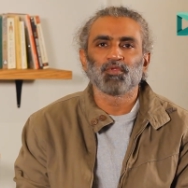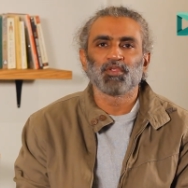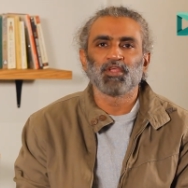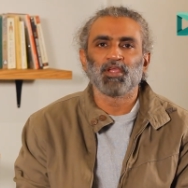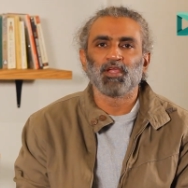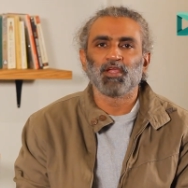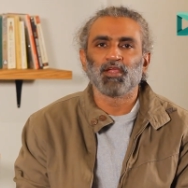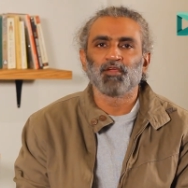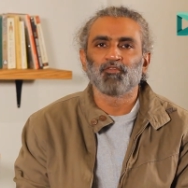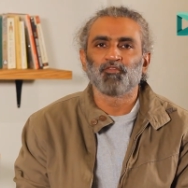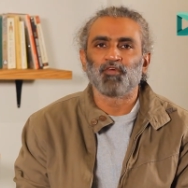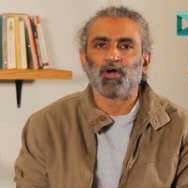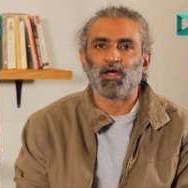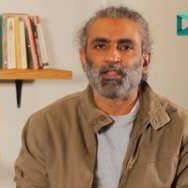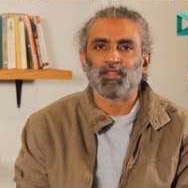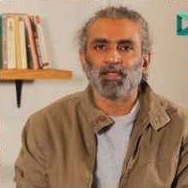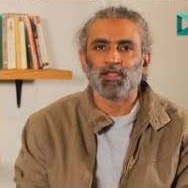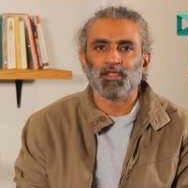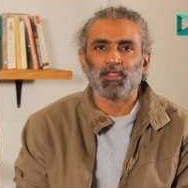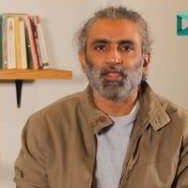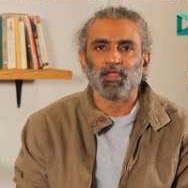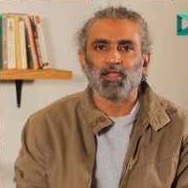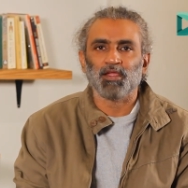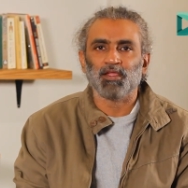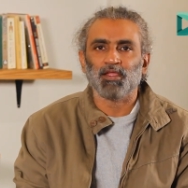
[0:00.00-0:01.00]
ये वादा
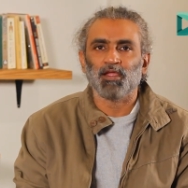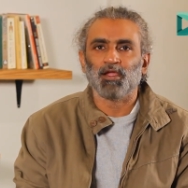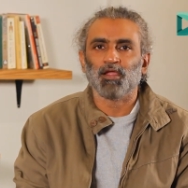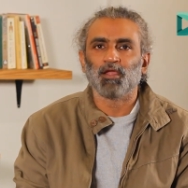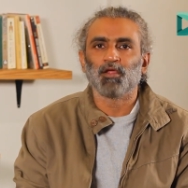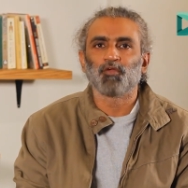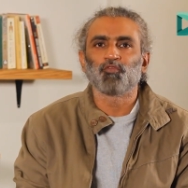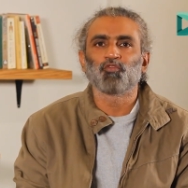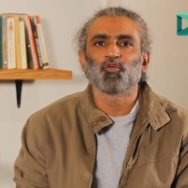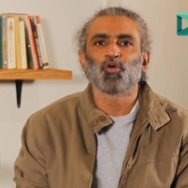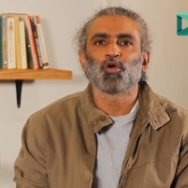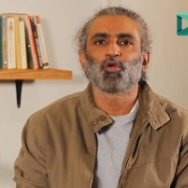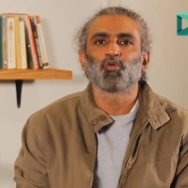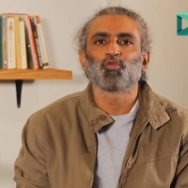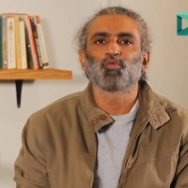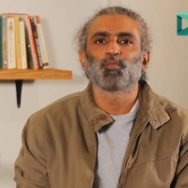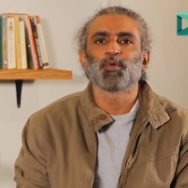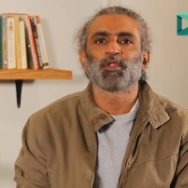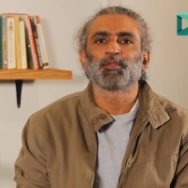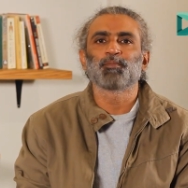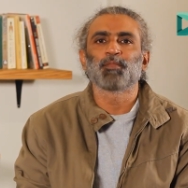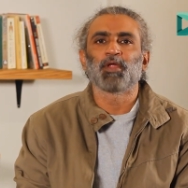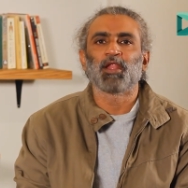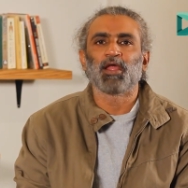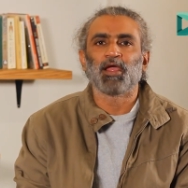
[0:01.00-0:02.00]
किया कि अगर वो
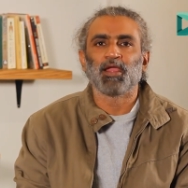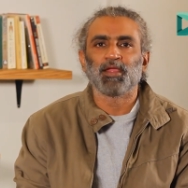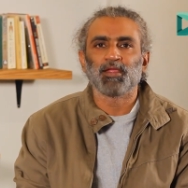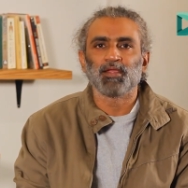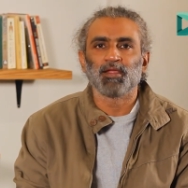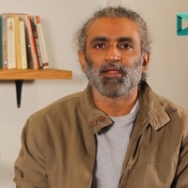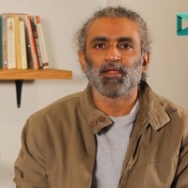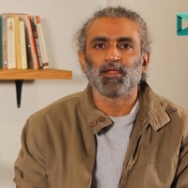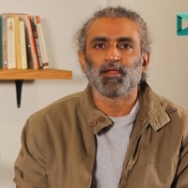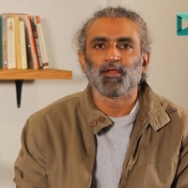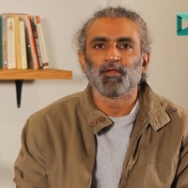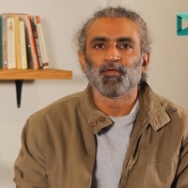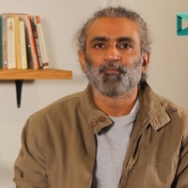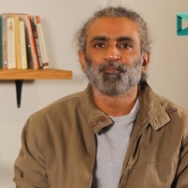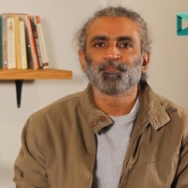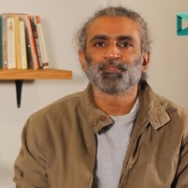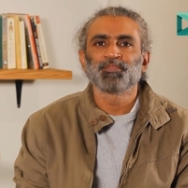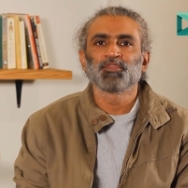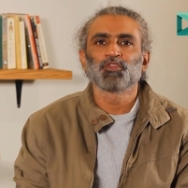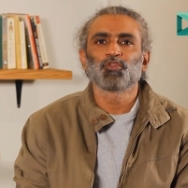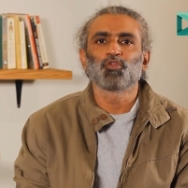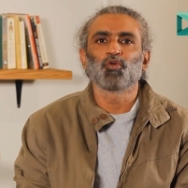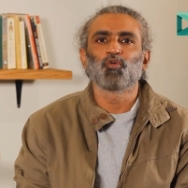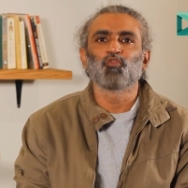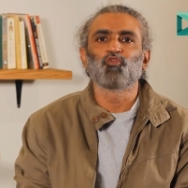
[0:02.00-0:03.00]
हुकूमत बनाएंगे
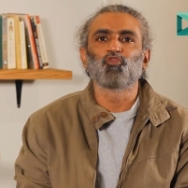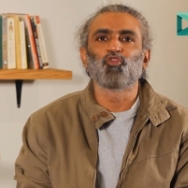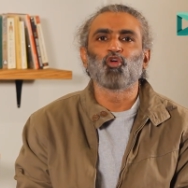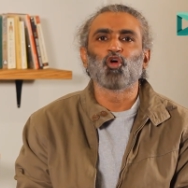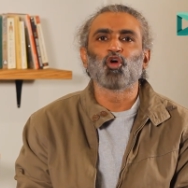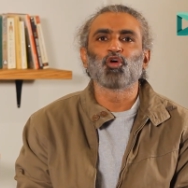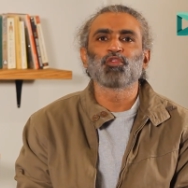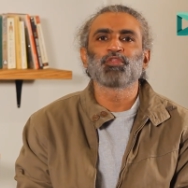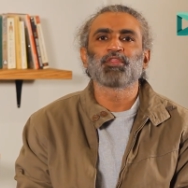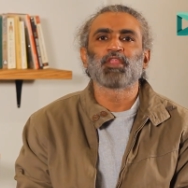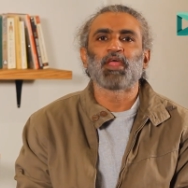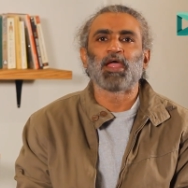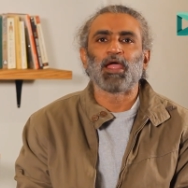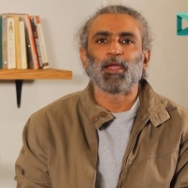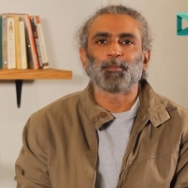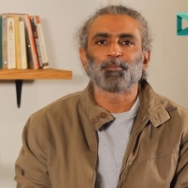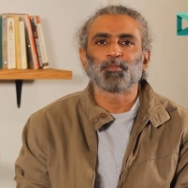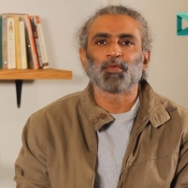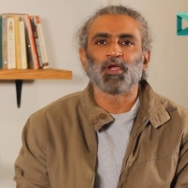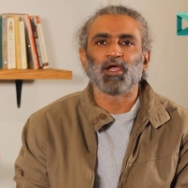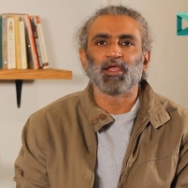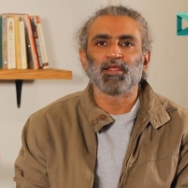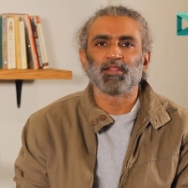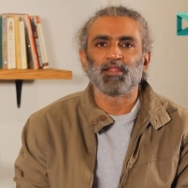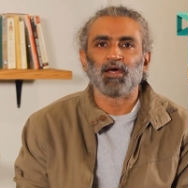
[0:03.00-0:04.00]
तो वो नैब
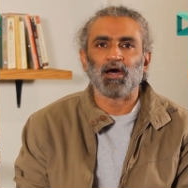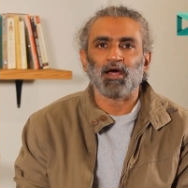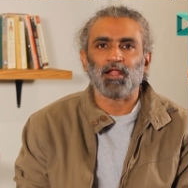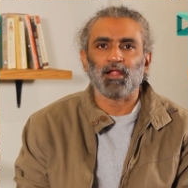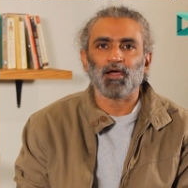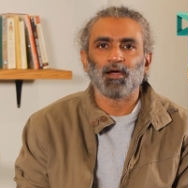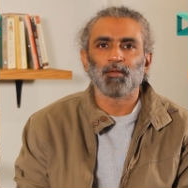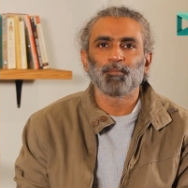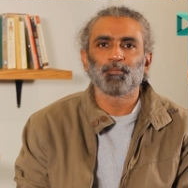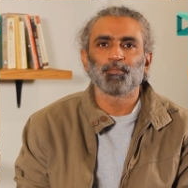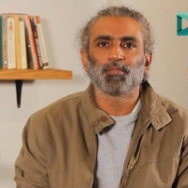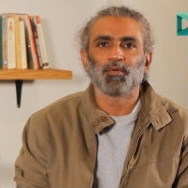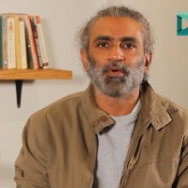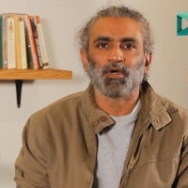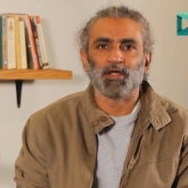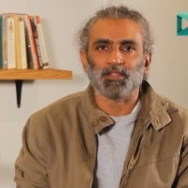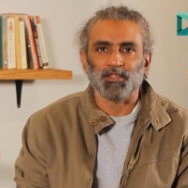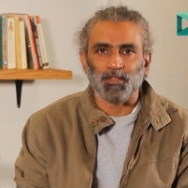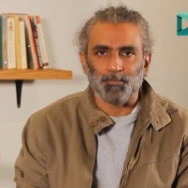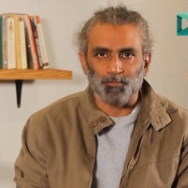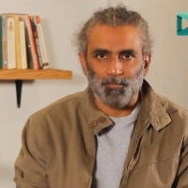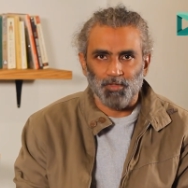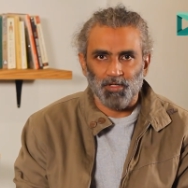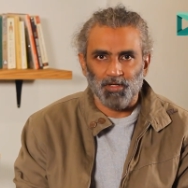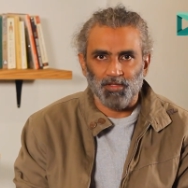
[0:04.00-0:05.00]
का इदारा
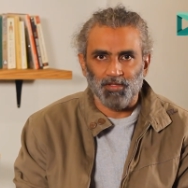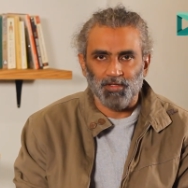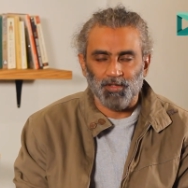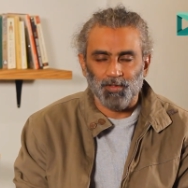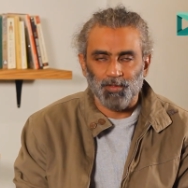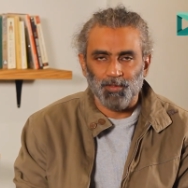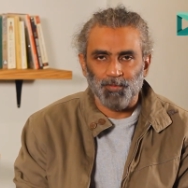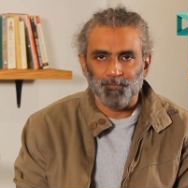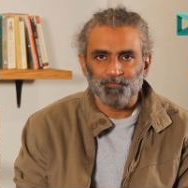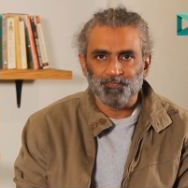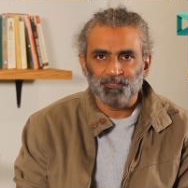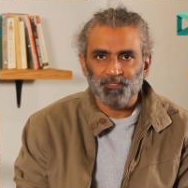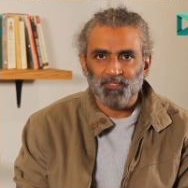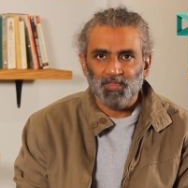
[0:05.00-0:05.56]
ख़त्म कर देंगे